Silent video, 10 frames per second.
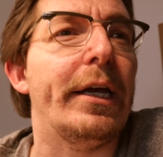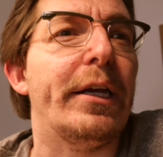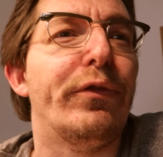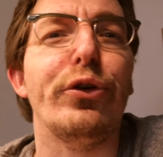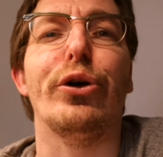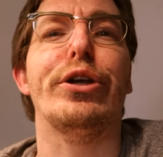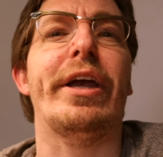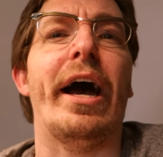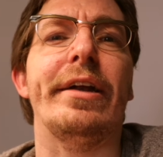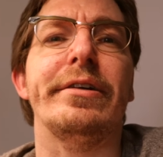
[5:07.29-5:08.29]
ich würde euch
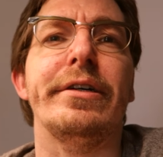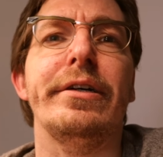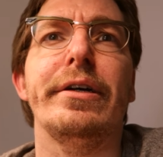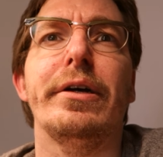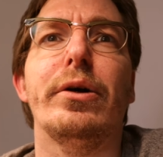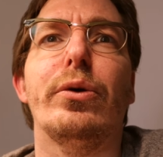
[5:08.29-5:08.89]
gerne